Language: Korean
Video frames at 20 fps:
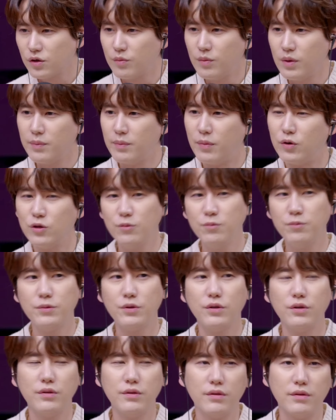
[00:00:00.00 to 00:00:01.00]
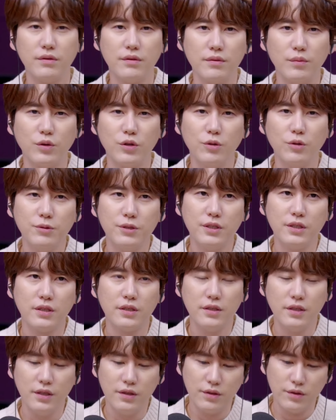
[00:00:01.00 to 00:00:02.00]
정말 멋없던 멋없이
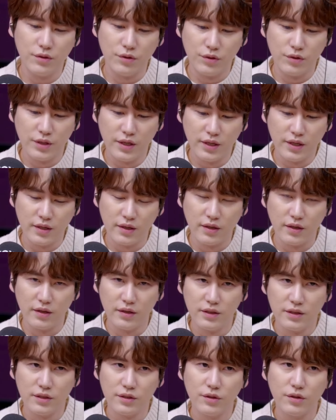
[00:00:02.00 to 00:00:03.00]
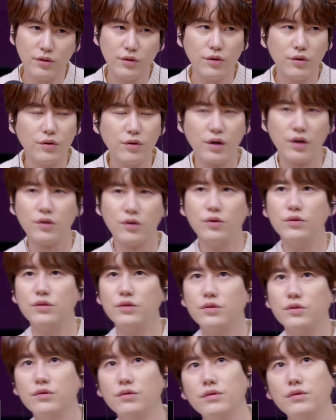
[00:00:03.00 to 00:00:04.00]
끝냈던 연애가 있었던 것
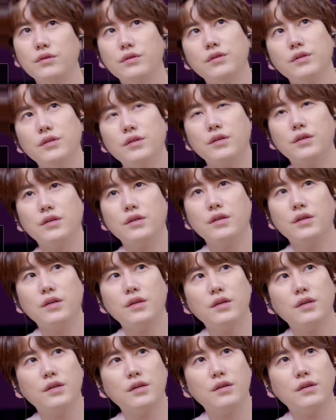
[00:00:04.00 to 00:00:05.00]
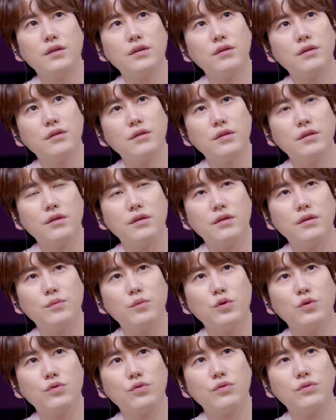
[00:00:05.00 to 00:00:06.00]
같거든요. 진짜 그때
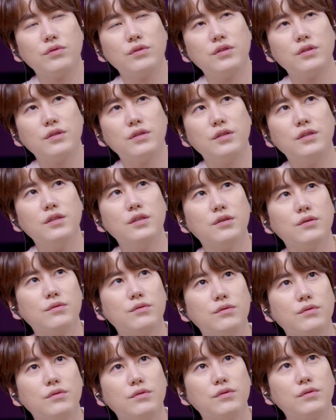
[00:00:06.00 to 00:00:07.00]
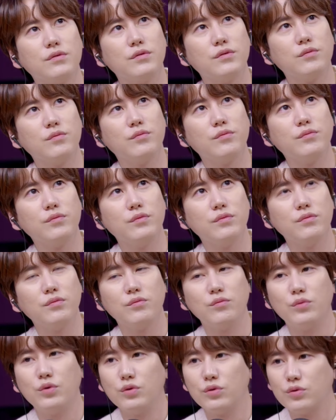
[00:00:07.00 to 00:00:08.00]
뭐 진짜로
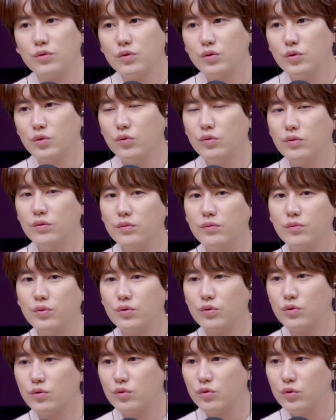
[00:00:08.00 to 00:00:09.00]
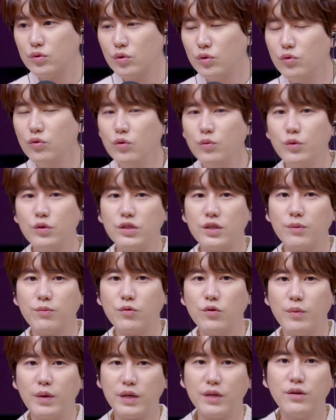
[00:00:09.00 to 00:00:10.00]
뭐손뭐 뭐 손도 못
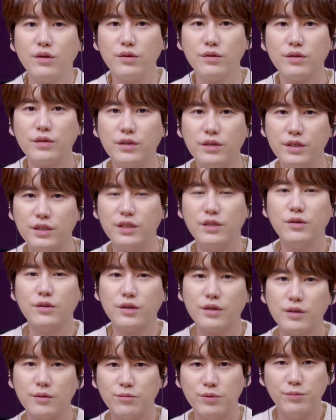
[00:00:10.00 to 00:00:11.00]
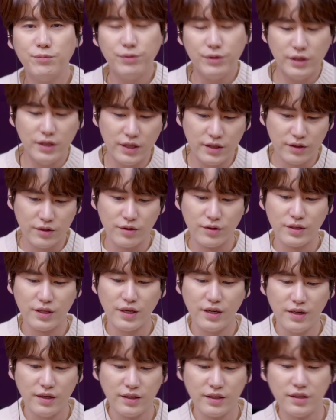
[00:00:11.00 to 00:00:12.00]
잡고 막 이런 그 시절의 그 풋풋한 그런
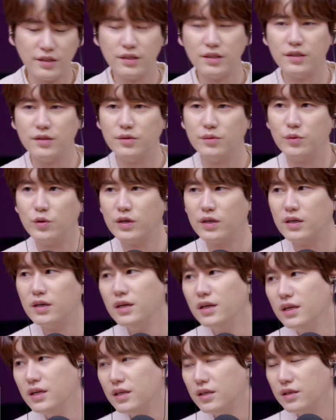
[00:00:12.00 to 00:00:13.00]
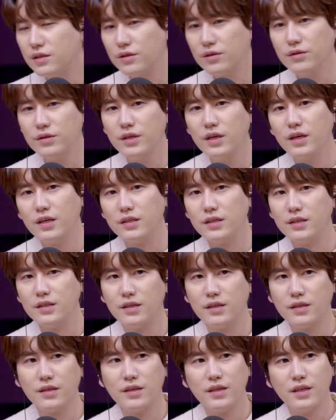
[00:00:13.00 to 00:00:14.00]
사랑 있잖아요. 뭔가 그런 게
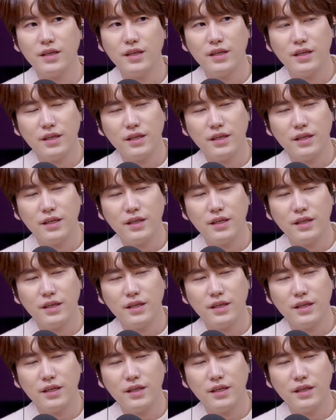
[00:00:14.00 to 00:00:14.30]
아니라